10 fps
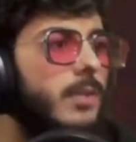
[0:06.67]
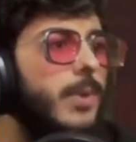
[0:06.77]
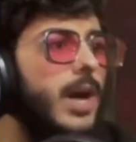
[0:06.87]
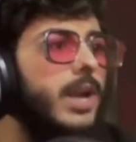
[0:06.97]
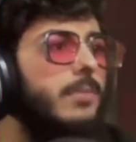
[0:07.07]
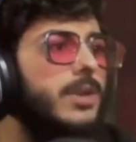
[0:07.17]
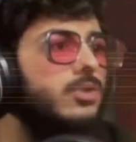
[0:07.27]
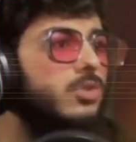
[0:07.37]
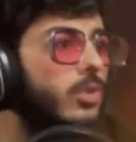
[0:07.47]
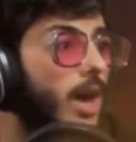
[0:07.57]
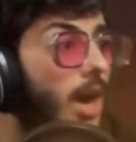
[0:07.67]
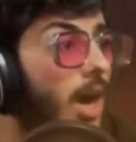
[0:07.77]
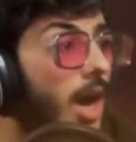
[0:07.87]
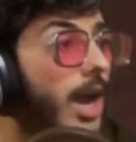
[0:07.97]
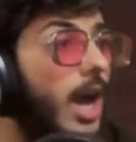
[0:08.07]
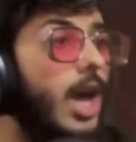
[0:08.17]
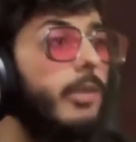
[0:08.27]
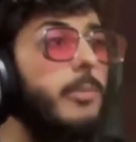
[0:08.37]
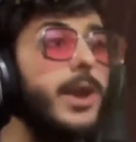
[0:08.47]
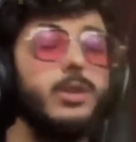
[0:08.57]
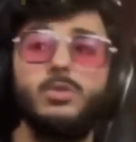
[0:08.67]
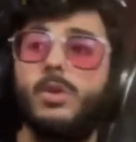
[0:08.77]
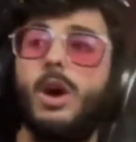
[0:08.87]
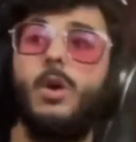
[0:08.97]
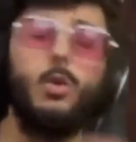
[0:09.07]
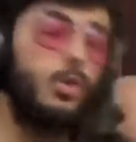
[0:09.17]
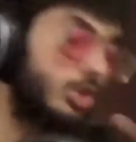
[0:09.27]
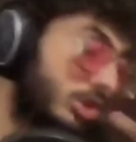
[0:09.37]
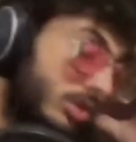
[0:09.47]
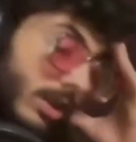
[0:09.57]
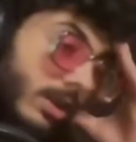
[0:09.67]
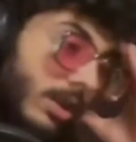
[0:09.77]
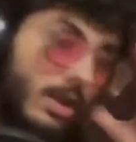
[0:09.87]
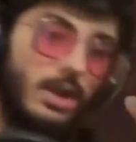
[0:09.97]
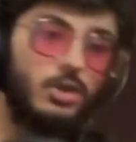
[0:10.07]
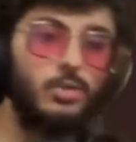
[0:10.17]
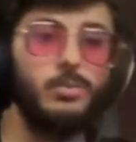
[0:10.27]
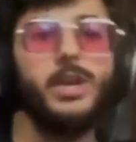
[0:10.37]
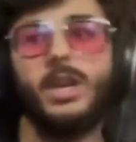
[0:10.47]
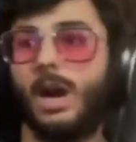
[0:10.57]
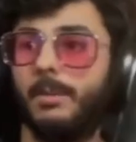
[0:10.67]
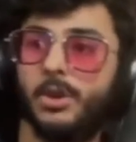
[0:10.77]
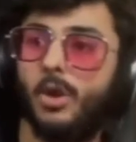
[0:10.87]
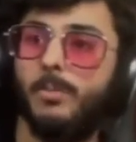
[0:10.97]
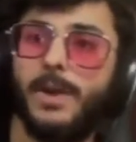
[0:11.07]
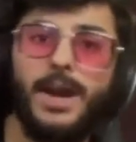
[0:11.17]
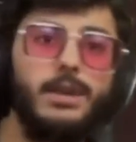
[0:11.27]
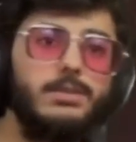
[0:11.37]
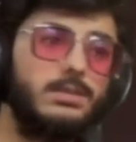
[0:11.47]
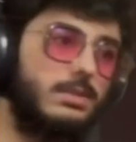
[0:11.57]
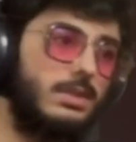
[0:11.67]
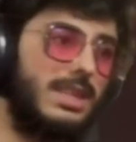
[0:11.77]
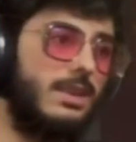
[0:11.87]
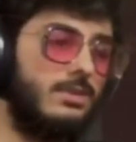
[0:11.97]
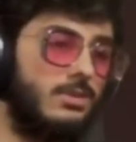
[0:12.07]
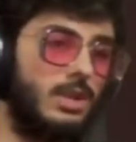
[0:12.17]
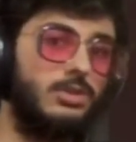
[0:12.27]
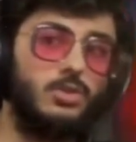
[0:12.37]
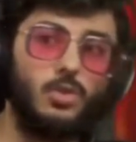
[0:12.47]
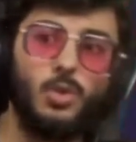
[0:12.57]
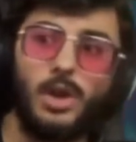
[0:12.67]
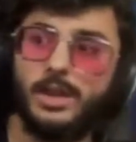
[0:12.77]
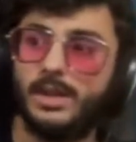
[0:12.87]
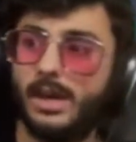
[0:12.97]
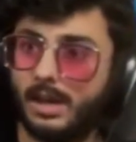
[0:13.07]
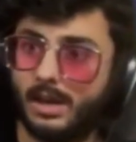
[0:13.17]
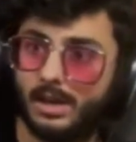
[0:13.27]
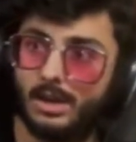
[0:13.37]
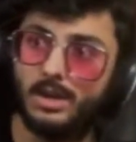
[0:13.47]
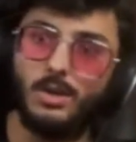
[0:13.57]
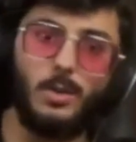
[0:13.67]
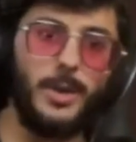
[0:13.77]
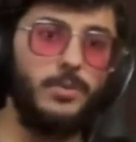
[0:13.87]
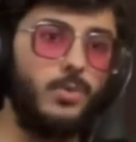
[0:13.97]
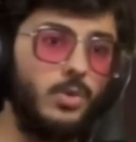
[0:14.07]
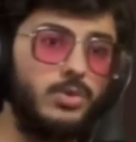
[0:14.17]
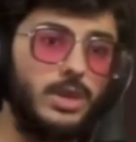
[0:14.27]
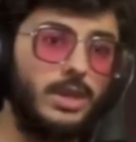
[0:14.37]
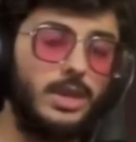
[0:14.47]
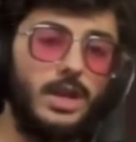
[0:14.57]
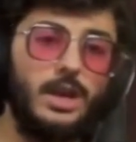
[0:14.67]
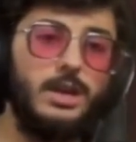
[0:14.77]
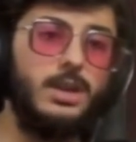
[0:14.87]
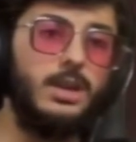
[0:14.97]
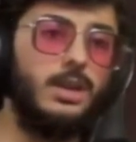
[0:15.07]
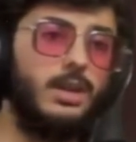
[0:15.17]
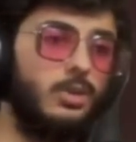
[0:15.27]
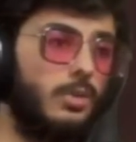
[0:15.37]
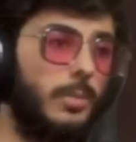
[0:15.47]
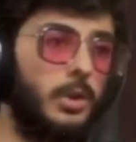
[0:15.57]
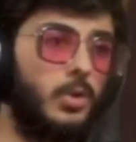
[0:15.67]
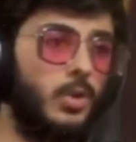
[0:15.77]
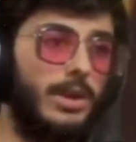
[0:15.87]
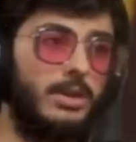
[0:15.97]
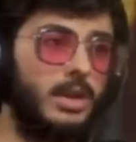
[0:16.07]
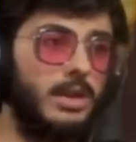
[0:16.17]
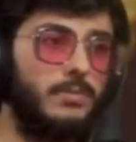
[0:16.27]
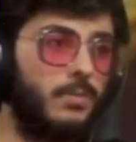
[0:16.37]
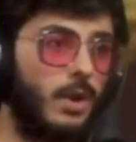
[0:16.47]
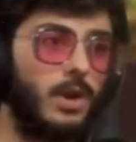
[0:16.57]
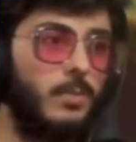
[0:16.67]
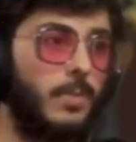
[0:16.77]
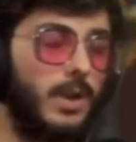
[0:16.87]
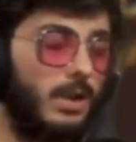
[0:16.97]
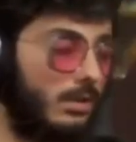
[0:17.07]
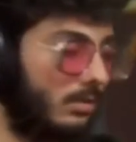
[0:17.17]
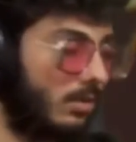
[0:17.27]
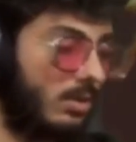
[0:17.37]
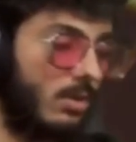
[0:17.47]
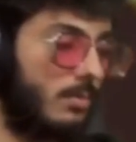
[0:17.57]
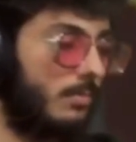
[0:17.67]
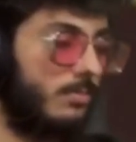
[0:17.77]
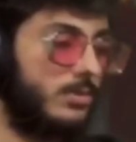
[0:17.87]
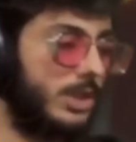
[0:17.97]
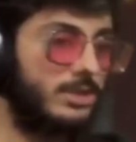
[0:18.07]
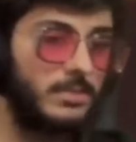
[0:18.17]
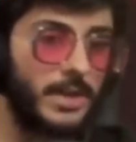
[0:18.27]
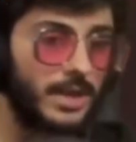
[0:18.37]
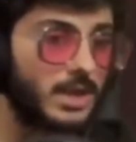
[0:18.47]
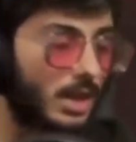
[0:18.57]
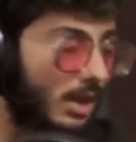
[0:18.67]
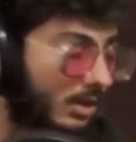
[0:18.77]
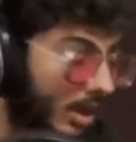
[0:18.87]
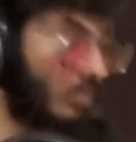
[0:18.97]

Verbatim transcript: सिंह के बारे में सुना हाँ यार मैंने सुना ओ oh शिट मैं क्या बताऊँ मैं जस्ट उठा था मैंने फ़ोन चेक किया तो बिल्कुल लिटरली फ्रंट पे और जैसे ही मैंने देखा